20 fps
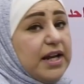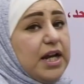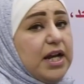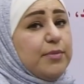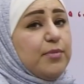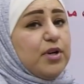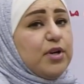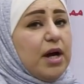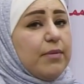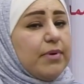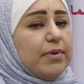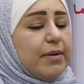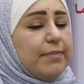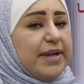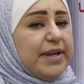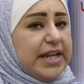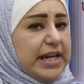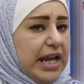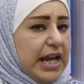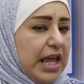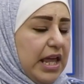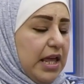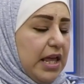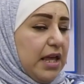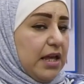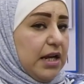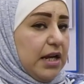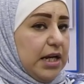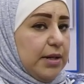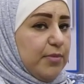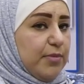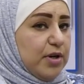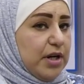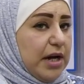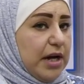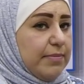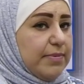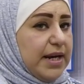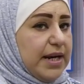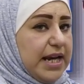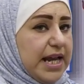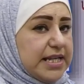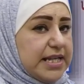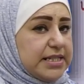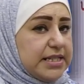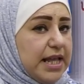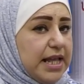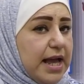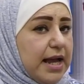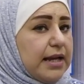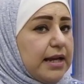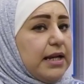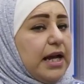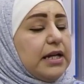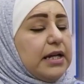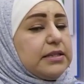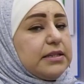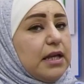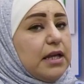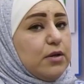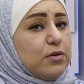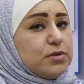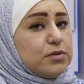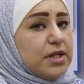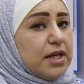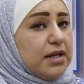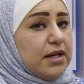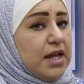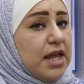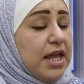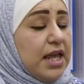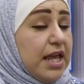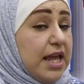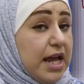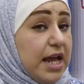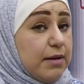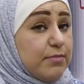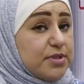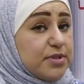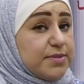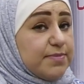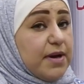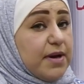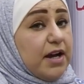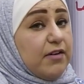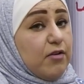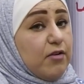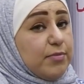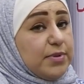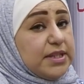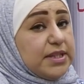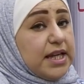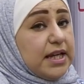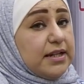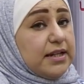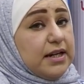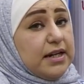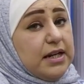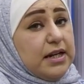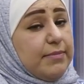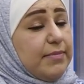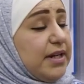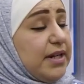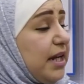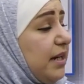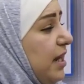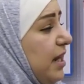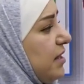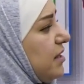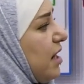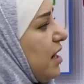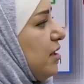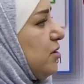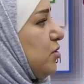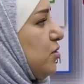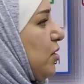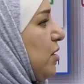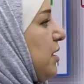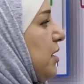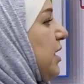راح يمر عبر مين راح يمر عبر الأسلاك لحتى يوصل المصباح وبالتالي راح يعمل على إضاءته